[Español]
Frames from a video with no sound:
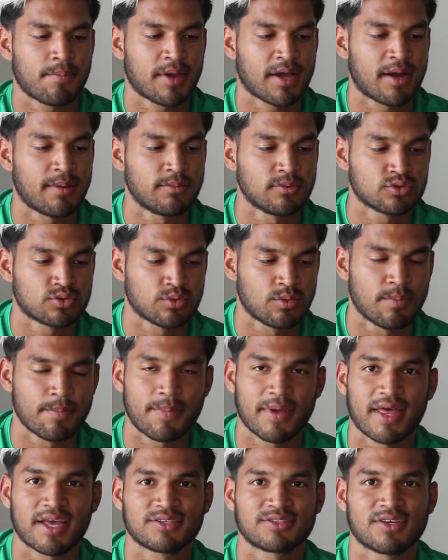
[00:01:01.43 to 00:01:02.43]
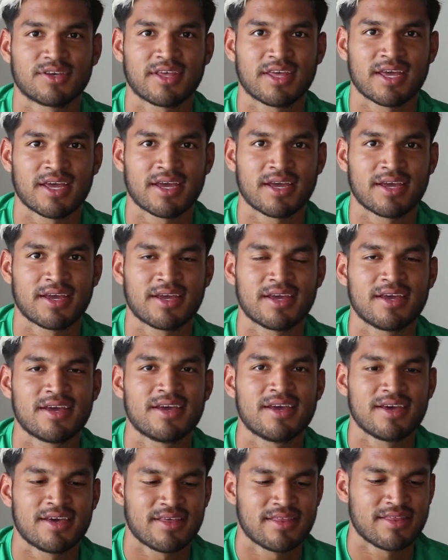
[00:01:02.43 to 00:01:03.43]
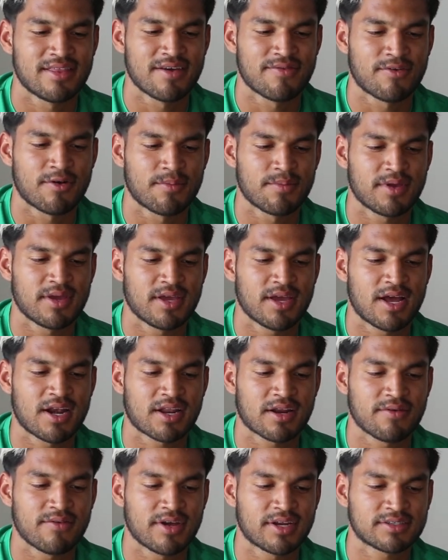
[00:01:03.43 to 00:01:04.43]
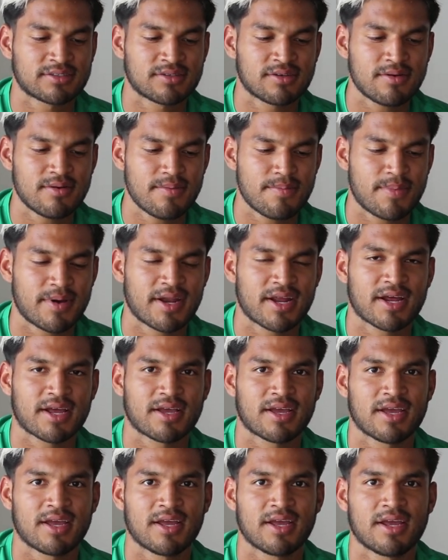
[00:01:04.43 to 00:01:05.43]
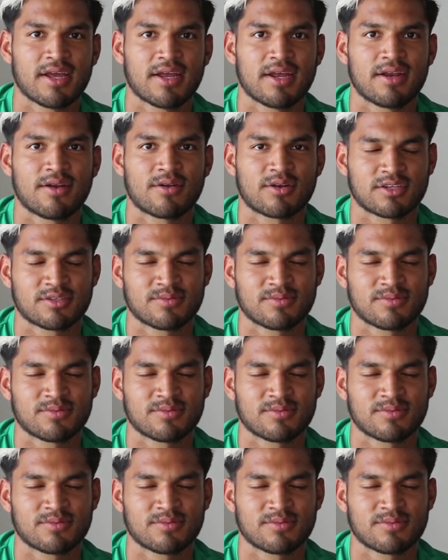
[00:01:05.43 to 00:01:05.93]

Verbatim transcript: pegamos un pedazo de, de foamy al reverso para que no